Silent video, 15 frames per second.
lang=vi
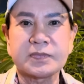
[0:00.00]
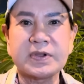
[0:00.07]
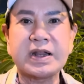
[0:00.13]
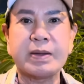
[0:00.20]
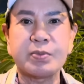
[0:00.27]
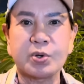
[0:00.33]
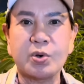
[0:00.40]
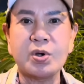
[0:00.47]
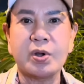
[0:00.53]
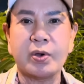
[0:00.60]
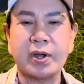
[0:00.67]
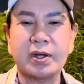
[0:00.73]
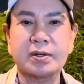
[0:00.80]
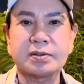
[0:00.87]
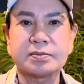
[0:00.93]
nó làm rối
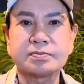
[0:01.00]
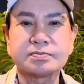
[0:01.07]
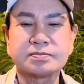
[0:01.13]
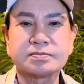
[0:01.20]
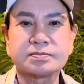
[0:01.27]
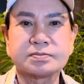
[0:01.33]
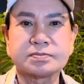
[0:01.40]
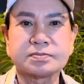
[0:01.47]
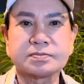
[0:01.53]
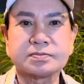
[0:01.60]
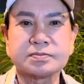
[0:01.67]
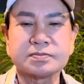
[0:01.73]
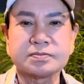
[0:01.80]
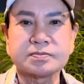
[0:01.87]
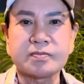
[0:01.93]
loạn
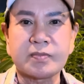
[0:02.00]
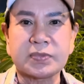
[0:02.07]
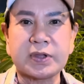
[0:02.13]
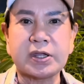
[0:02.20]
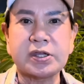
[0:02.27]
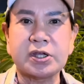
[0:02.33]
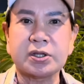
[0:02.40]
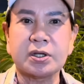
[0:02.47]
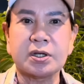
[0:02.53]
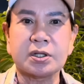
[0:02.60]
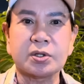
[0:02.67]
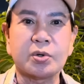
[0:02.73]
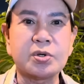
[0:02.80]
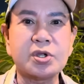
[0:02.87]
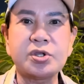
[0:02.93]
tại vì
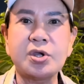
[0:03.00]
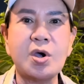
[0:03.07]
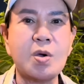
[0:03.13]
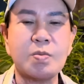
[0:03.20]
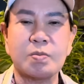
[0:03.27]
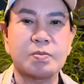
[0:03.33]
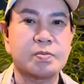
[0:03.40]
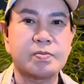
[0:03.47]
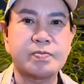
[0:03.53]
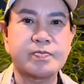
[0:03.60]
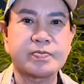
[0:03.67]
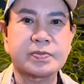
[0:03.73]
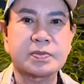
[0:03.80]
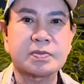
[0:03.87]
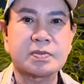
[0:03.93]
ờ, tụi nó dốt
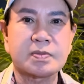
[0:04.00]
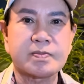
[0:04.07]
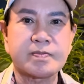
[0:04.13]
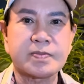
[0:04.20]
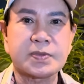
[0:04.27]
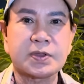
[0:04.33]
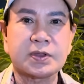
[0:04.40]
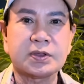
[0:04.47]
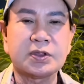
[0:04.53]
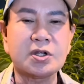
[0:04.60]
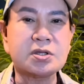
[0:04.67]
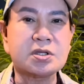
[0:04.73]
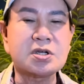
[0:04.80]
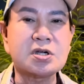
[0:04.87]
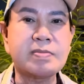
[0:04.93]

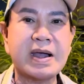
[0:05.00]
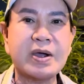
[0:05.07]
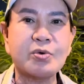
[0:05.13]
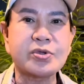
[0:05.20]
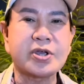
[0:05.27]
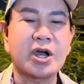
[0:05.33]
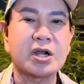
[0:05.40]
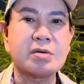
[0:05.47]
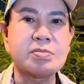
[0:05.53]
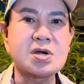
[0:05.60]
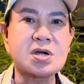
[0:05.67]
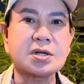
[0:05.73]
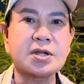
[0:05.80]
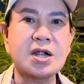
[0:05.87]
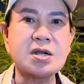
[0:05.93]
nó chưa bao giờ nó
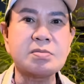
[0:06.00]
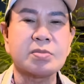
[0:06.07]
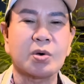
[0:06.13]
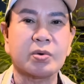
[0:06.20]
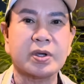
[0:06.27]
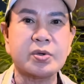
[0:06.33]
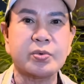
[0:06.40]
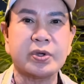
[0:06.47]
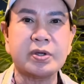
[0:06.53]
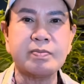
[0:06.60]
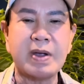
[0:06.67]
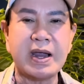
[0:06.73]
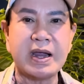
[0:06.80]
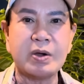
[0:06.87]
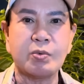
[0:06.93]
bước đến một cái ủy
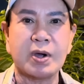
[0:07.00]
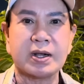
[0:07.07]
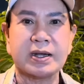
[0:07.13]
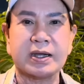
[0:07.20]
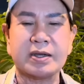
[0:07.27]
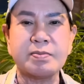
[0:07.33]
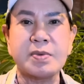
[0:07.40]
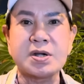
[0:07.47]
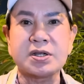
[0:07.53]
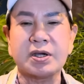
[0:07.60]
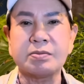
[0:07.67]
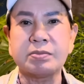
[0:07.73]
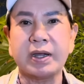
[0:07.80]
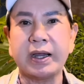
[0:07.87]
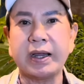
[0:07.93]
ban hoặc là cái bên
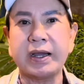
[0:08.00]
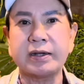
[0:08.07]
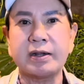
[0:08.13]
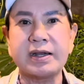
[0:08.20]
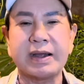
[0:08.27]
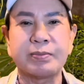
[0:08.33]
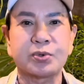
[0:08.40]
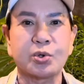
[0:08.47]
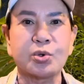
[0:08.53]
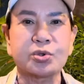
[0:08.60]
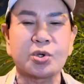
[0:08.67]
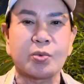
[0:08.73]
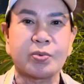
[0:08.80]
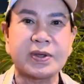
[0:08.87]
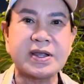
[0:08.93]
công an để làm thủ
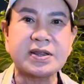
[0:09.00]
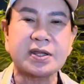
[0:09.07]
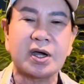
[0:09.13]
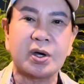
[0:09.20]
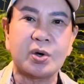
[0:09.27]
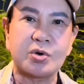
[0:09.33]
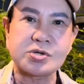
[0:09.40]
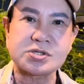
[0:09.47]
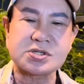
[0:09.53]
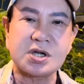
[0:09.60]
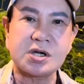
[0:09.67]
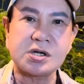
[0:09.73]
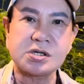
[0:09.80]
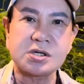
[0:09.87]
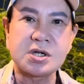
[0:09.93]
tục giấy tờ hồ
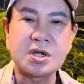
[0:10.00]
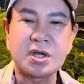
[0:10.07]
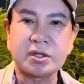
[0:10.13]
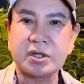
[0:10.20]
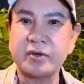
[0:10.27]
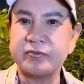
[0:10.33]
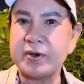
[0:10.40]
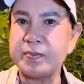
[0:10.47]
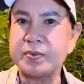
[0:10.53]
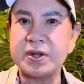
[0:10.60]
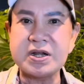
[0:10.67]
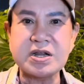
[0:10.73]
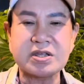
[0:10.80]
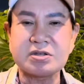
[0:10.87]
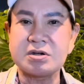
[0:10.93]
sơ theo pháp
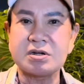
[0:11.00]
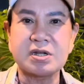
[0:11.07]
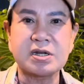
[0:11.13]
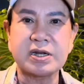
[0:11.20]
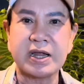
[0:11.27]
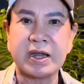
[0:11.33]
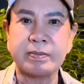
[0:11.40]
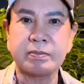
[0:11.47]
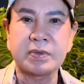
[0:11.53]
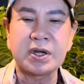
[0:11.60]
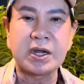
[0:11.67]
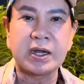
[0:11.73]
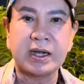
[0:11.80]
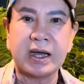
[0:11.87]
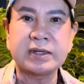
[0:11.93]
lý nó chưa đi làm
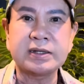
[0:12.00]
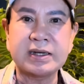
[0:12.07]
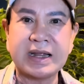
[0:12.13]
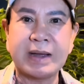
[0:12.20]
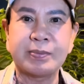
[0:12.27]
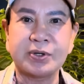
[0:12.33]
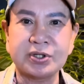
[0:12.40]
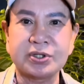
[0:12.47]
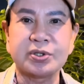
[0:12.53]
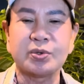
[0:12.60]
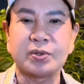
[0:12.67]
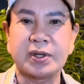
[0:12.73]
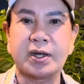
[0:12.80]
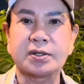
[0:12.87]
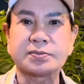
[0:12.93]
anh đã làm rất
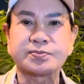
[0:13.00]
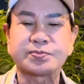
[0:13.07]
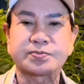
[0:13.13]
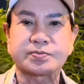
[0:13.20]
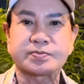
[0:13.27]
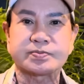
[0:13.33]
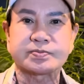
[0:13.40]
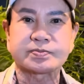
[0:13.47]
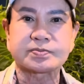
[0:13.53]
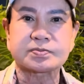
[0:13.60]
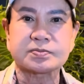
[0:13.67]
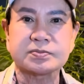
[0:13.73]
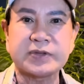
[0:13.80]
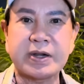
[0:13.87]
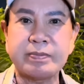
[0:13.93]
nhiều lần
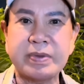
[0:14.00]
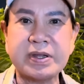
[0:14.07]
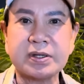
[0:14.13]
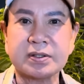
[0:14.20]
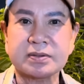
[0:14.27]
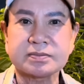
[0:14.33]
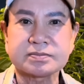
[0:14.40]
anh biết